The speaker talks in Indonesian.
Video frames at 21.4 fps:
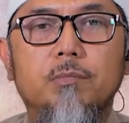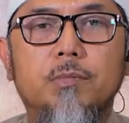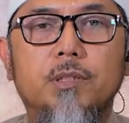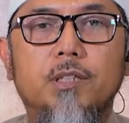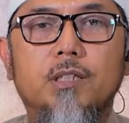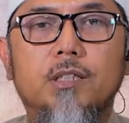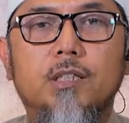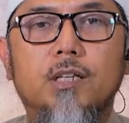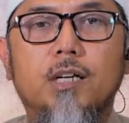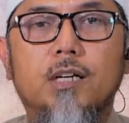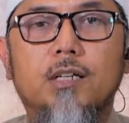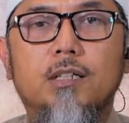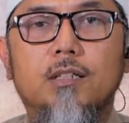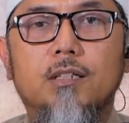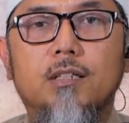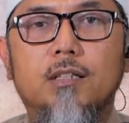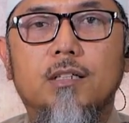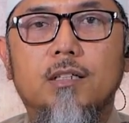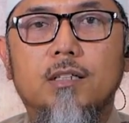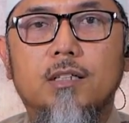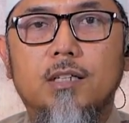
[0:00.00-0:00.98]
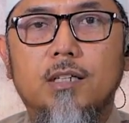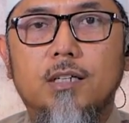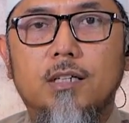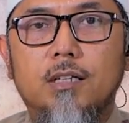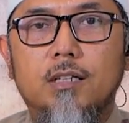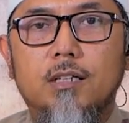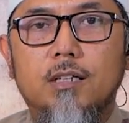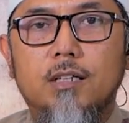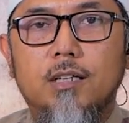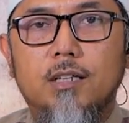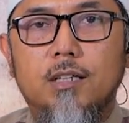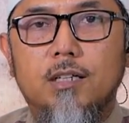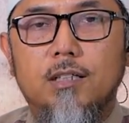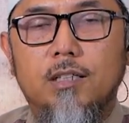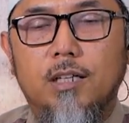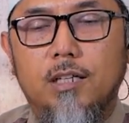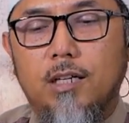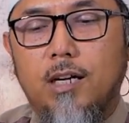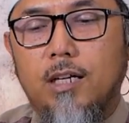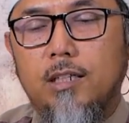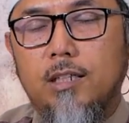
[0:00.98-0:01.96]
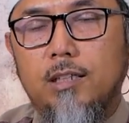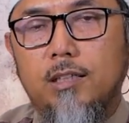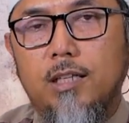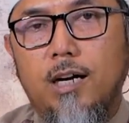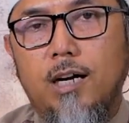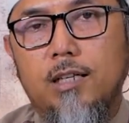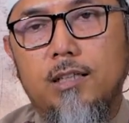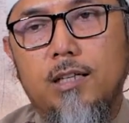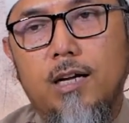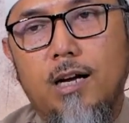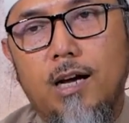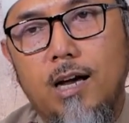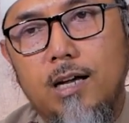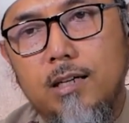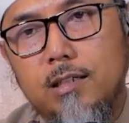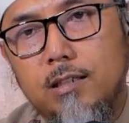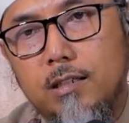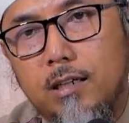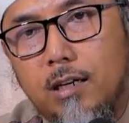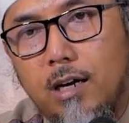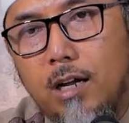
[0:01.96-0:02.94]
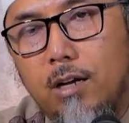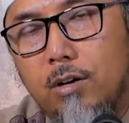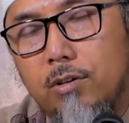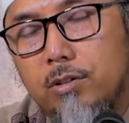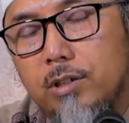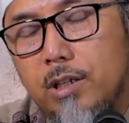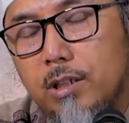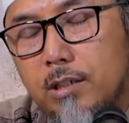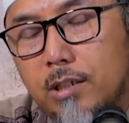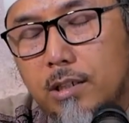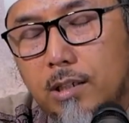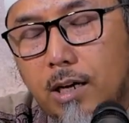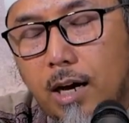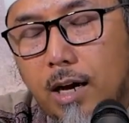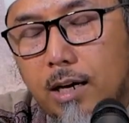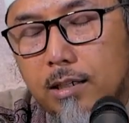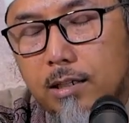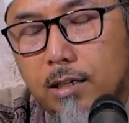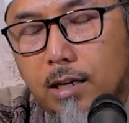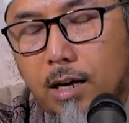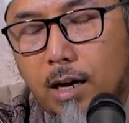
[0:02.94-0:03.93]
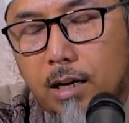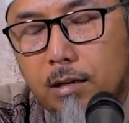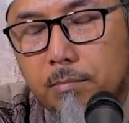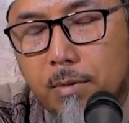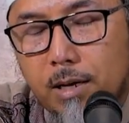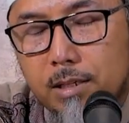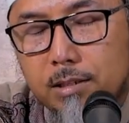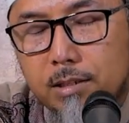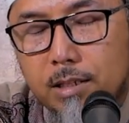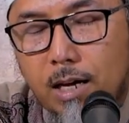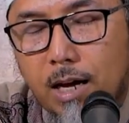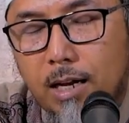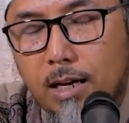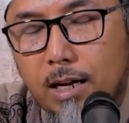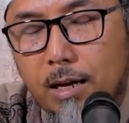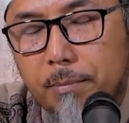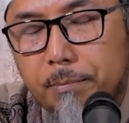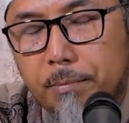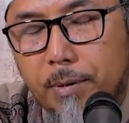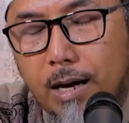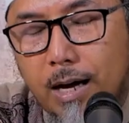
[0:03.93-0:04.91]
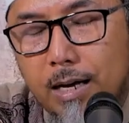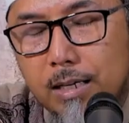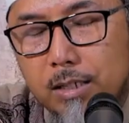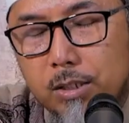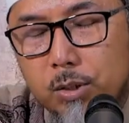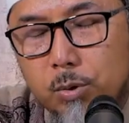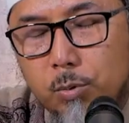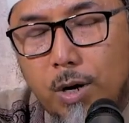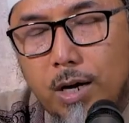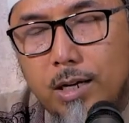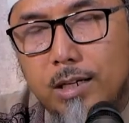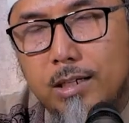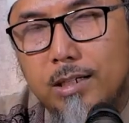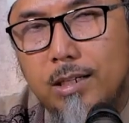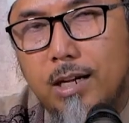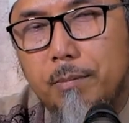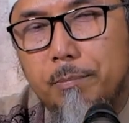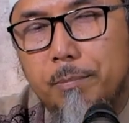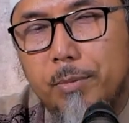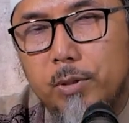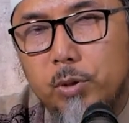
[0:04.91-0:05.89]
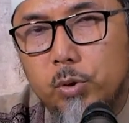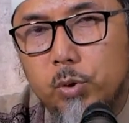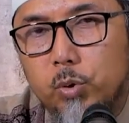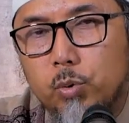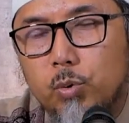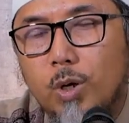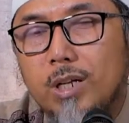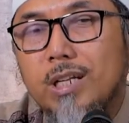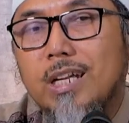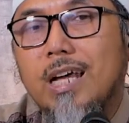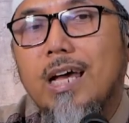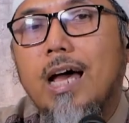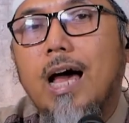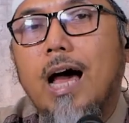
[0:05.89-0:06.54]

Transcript: demikian ya yeah. Tadi kan kita katakan kalau dia terkait dengan masalah pengasuhan dan penyusuan,